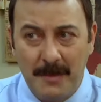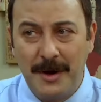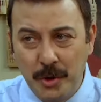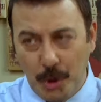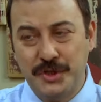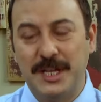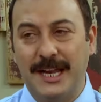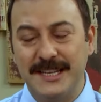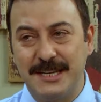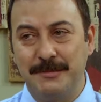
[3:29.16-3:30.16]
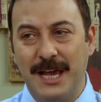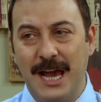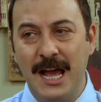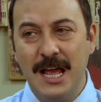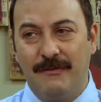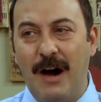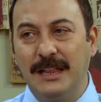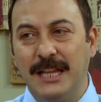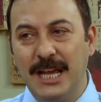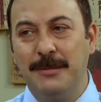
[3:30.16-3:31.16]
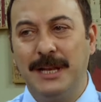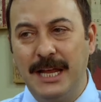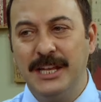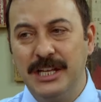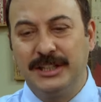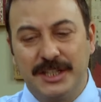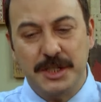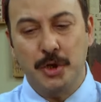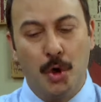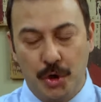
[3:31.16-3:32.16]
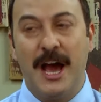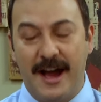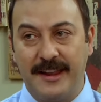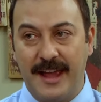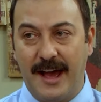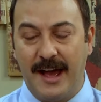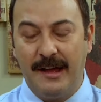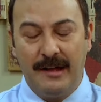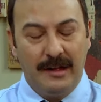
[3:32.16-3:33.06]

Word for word: Ama yuh sana Simge ya. Vallahi billahi yıldızlı yuh yani ya.